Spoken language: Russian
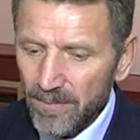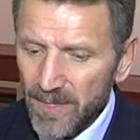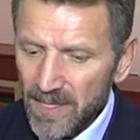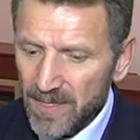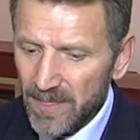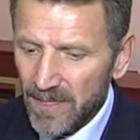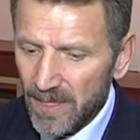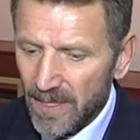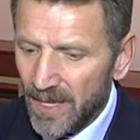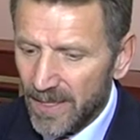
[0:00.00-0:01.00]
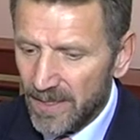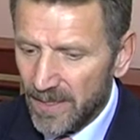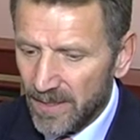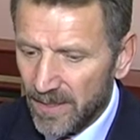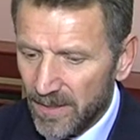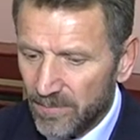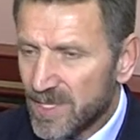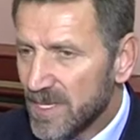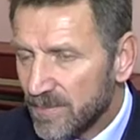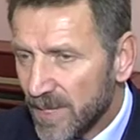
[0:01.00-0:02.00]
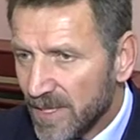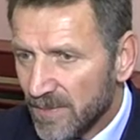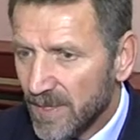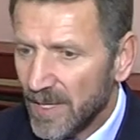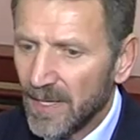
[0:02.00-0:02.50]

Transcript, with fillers: там есть ряд бизнесменов,